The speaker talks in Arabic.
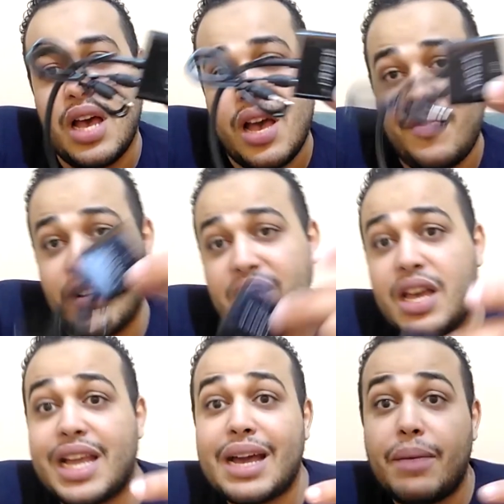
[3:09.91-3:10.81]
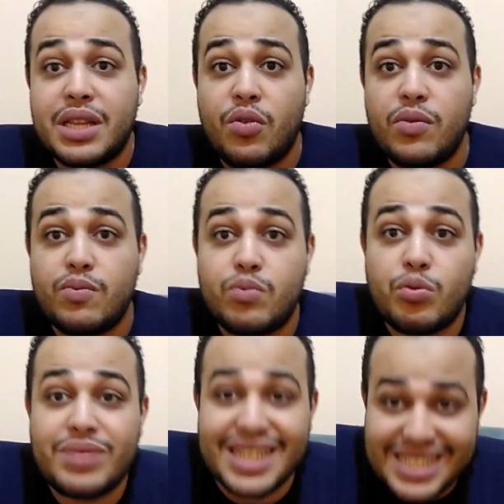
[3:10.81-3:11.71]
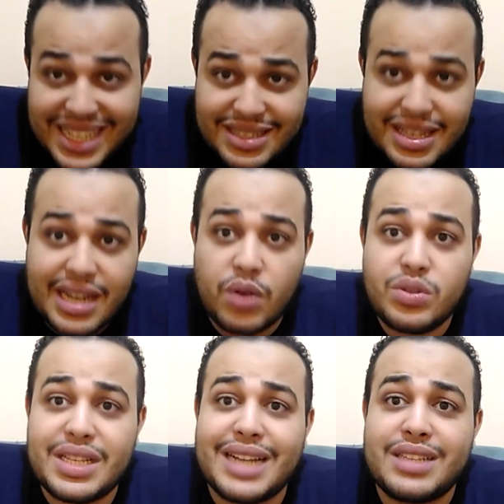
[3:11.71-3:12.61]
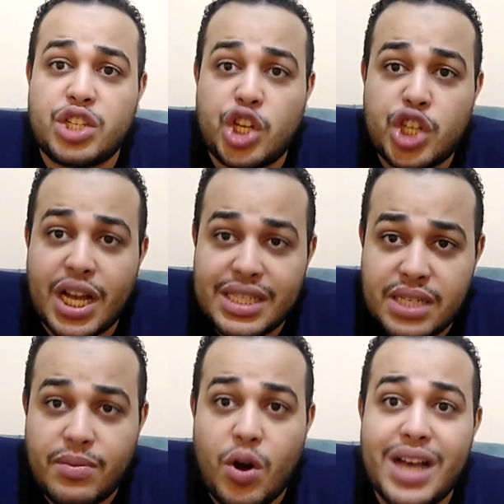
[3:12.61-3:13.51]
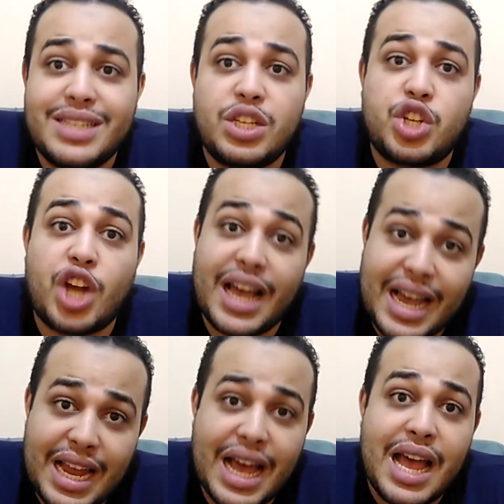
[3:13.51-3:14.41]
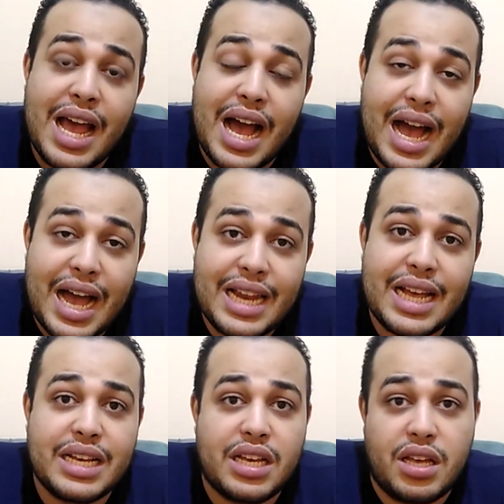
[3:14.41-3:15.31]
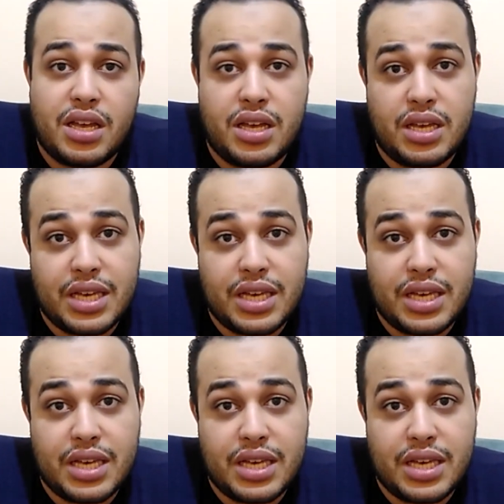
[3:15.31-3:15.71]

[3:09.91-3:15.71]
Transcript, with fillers: فالكابل ده ممتاز جدا لو انت عندك شاشه قديمه وعايز تشغلها على آه،